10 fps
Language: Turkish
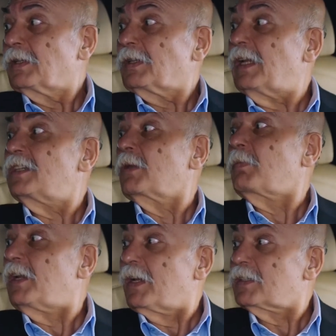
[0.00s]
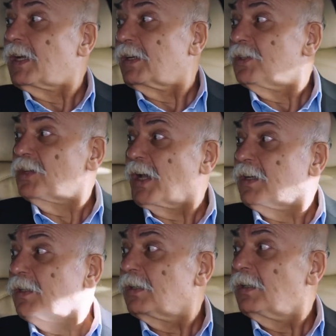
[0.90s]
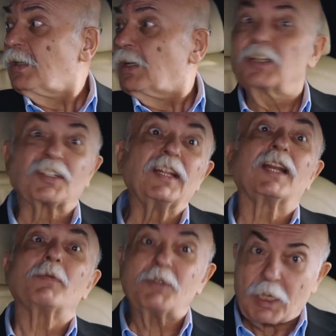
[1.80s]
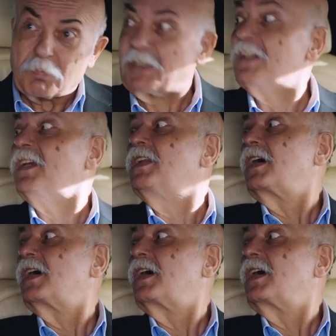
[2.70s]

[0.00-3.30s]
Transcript: Gelecek beni azarlayacak. Kızını alamayacak bir de seni